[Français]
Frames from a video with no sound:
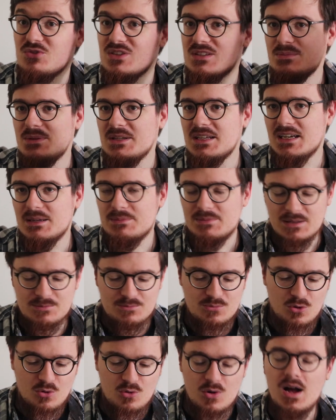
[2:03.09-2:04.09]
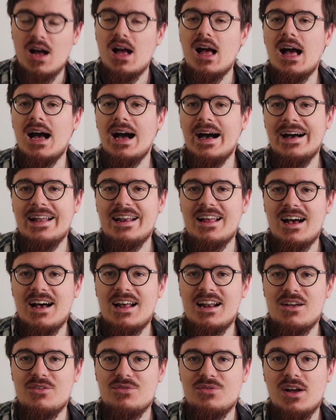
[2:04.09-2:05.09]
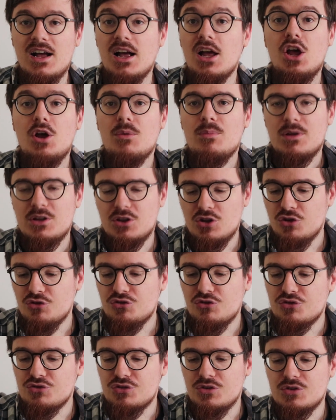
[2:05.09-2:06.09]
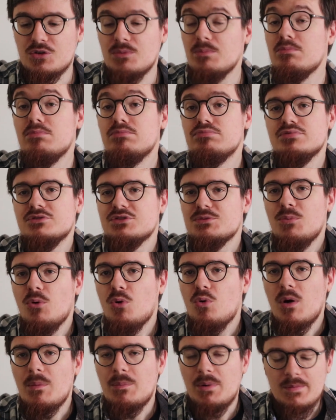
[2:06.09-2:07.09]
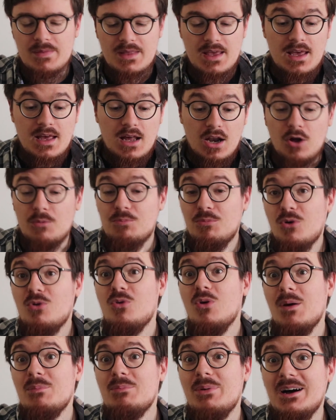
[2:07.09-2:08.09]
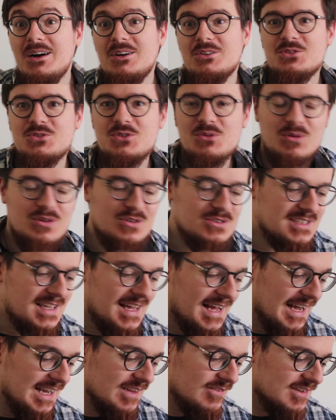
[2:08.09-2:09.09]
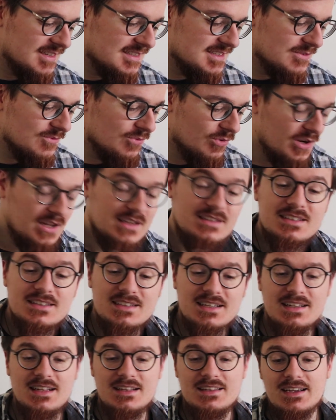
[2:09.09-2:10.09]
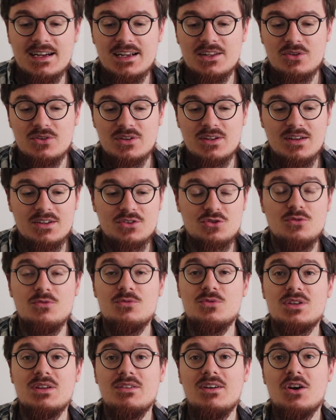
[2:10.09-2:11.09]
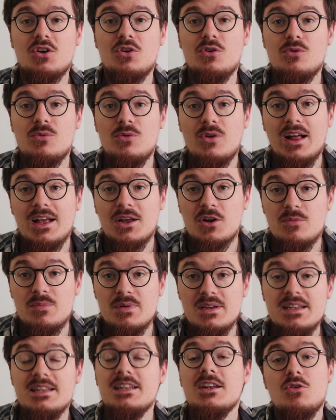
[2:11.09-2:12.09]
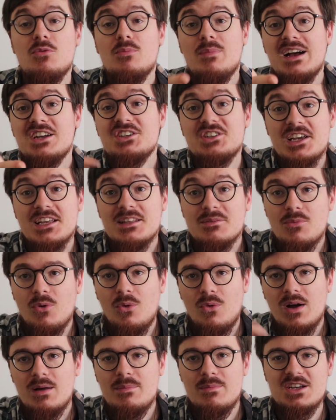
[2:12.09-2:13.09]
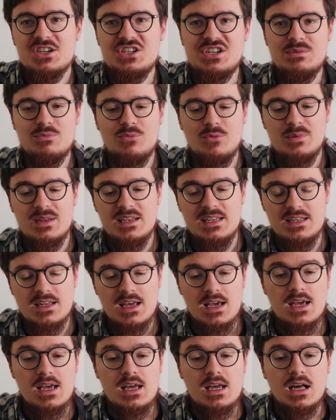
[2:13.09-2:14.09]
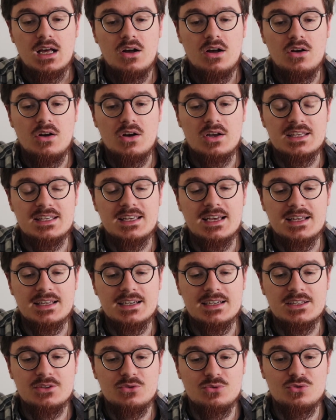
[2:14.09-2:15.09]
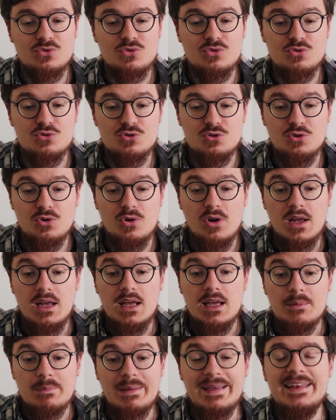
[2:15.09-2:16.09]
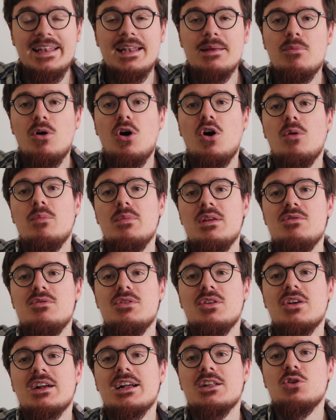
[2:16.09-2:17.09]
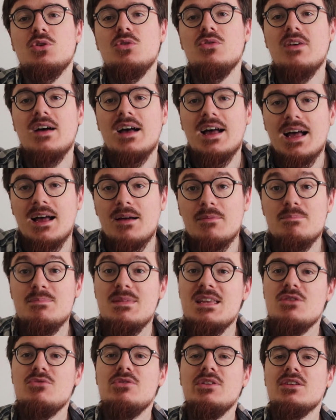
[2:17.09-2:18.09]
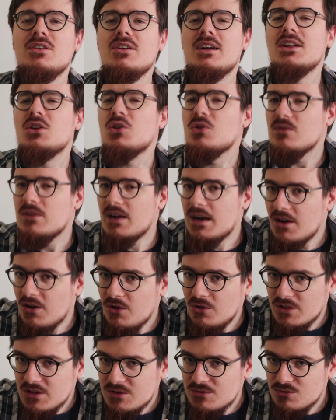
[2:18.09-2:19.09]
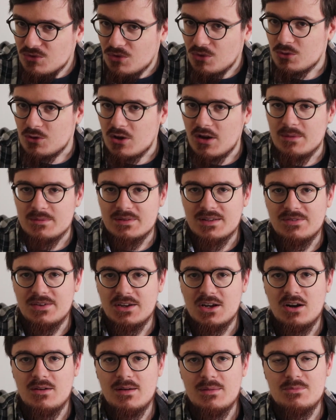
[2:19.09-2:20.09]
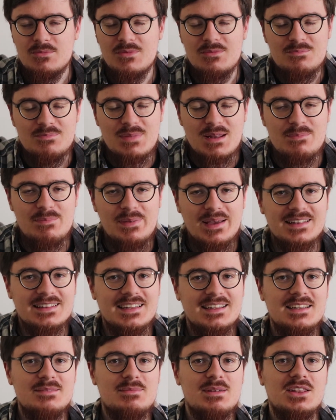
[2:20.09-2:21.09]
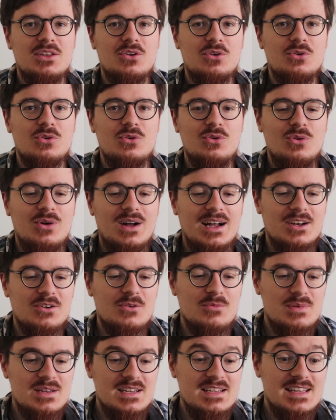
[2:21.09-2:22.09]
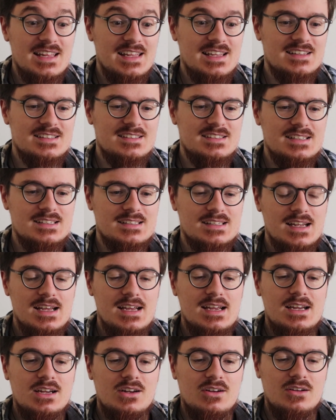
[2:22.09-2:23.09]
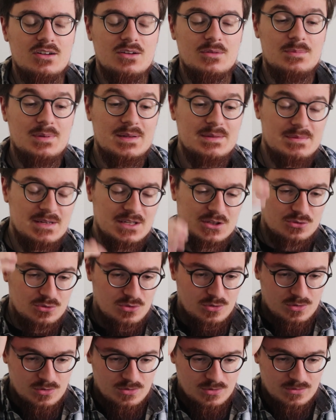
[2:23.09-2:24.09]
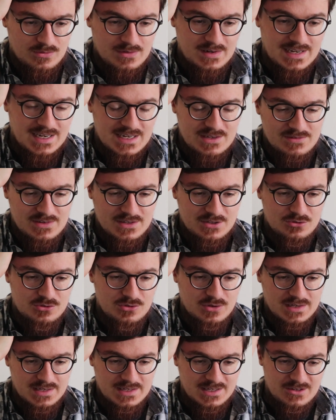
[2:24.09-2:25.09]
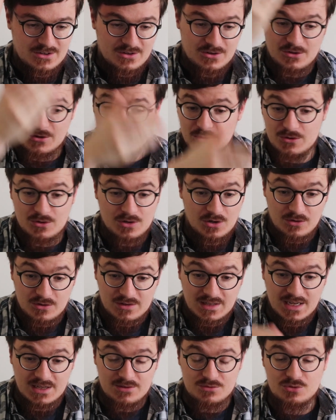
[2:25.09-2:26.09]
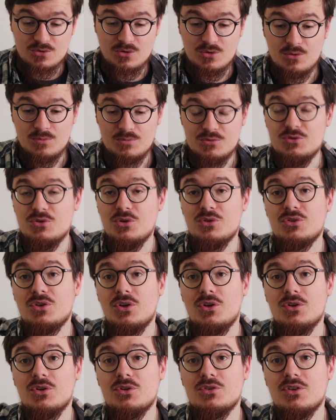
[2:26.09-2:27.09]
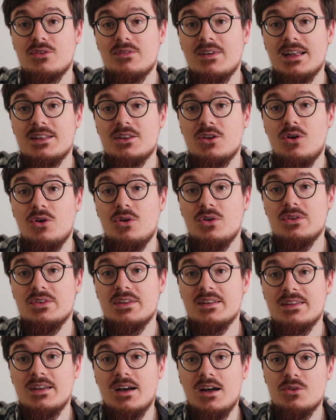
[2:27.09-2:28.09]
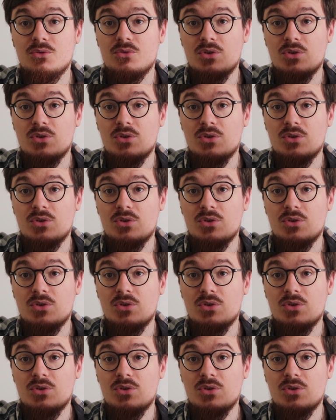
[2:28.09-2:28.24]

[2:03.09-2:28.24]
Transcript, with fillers: Je vous expliquerai peut-être pourquoi à la, à la fin. Maintenant, c'est pourquoi pas. Alors pourquoi pas justement que ça arrive à ce niveau-là, c'est très intéressant de savoir, parce qu'il faut savoir que l'oracle Oracle et le mage Edmond, un hein, mage Edmond Bélin, euh, qui a créé donc ce jeu, bah, il est mort en 1881. 1881, rendez-vous compte quand même, ça fait quand même une belle paire d'années maintenant que l'Oracle Bélin existe. Euh, bah, bientôt on va arriver sur les... Euh, là on arrive sur plus de 120 ans, etc.